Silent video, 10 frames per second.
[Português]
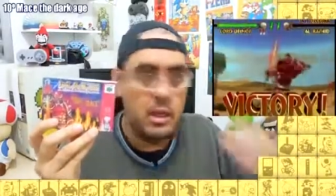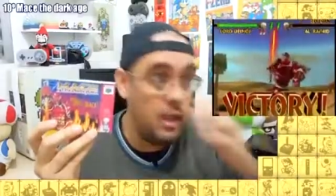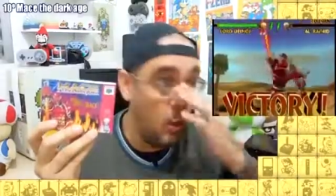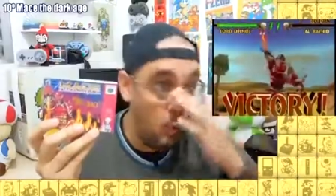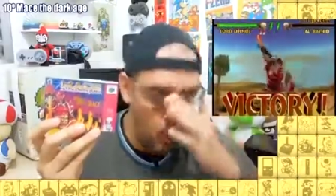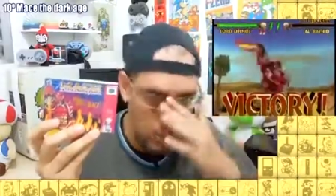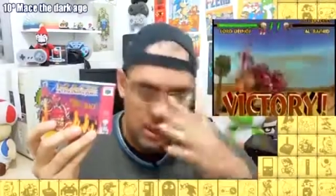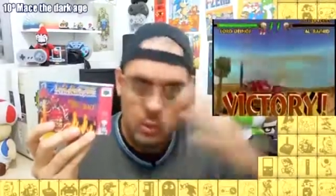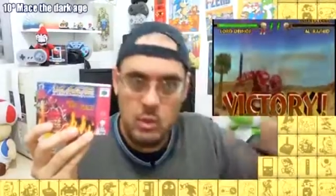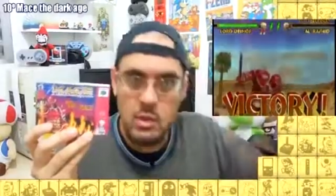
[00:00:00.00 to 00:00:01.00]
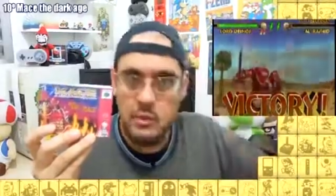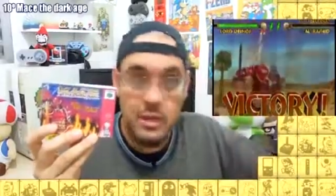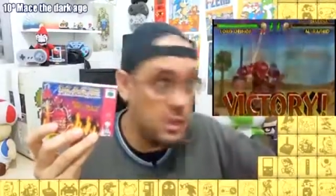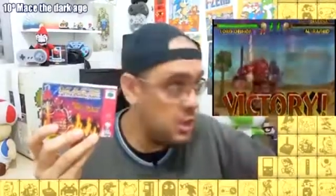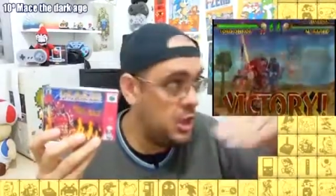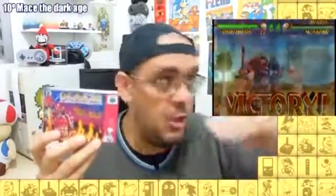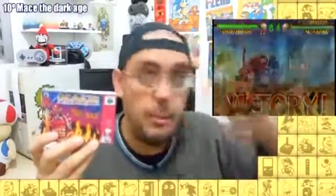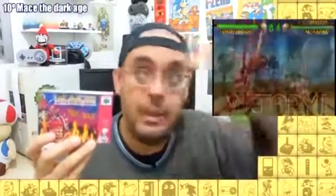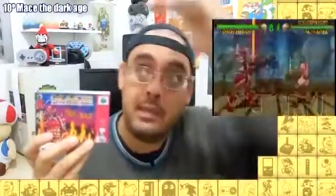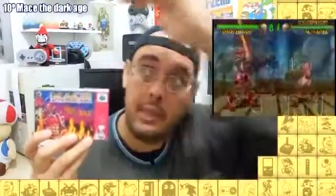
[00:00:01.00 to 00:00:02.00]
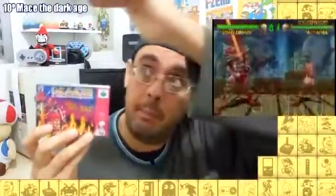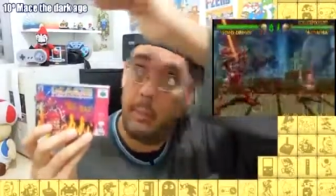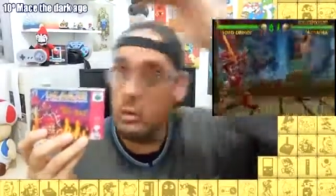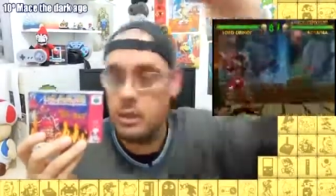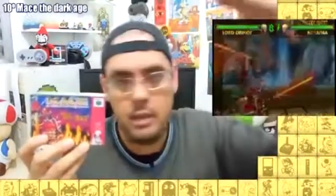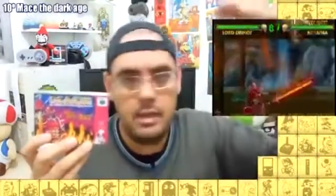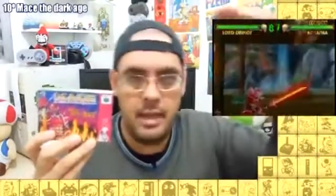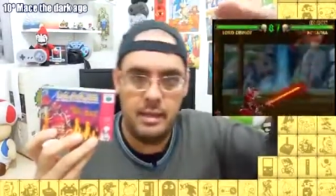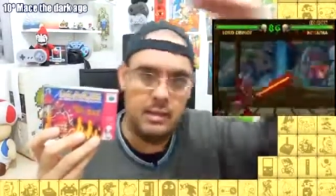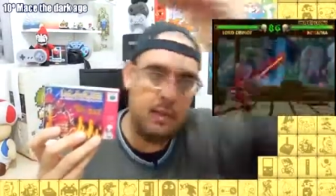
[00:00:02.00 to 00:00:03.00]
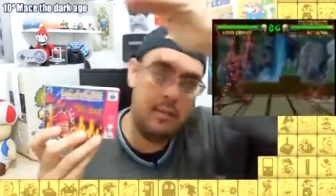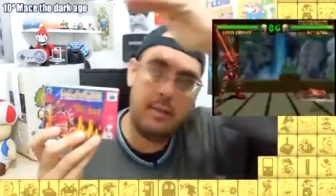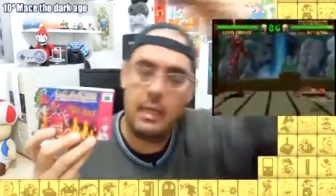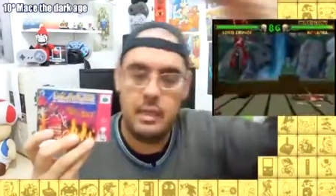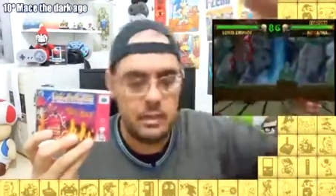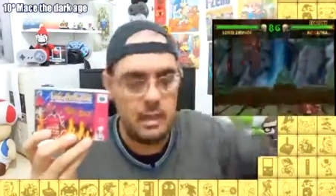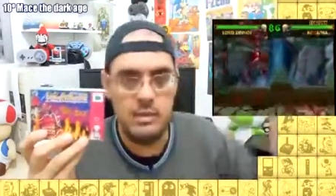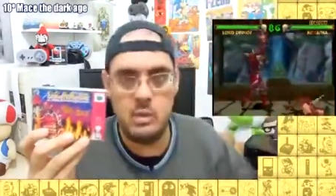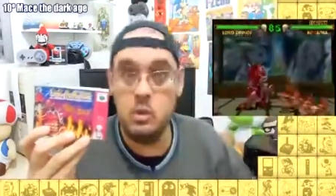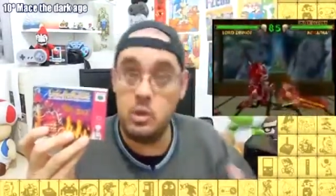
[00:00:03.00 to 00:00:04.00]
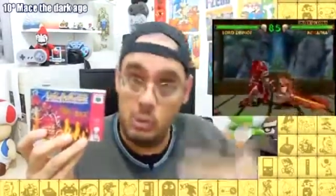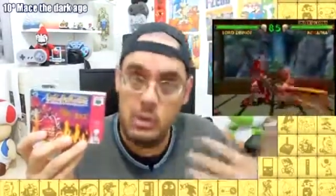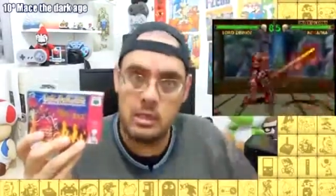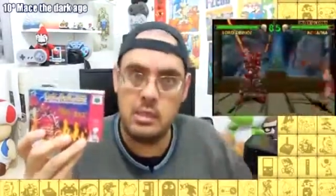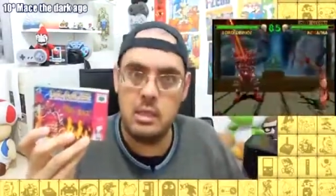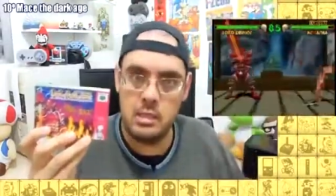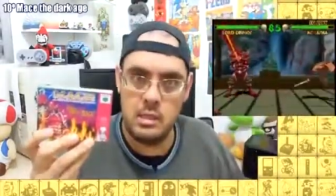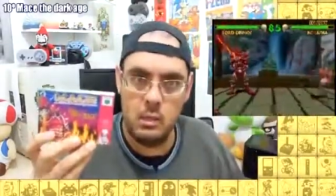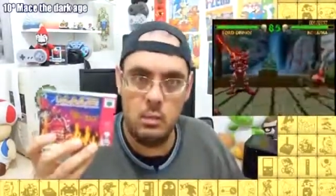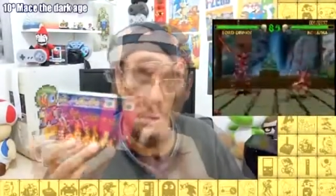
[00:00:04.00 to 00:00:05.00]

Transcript: que alguns, inclusive, eles chegam a bater na ponta da tela da, tela da televisão, de tão grandes que eles são.